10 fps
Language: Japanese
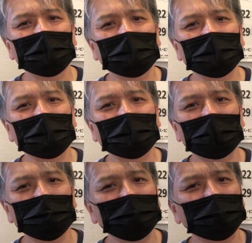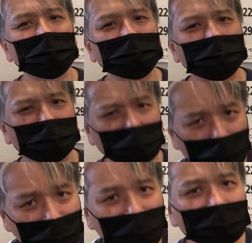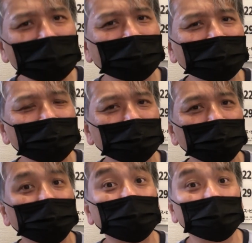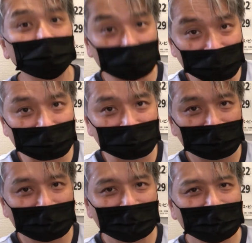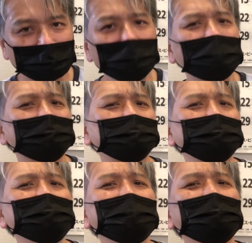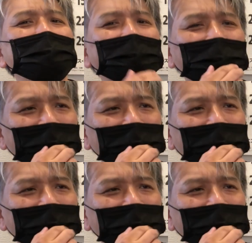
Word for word: えー、販売店さんはここじゃないかなと思っております。とにかく種類が多いから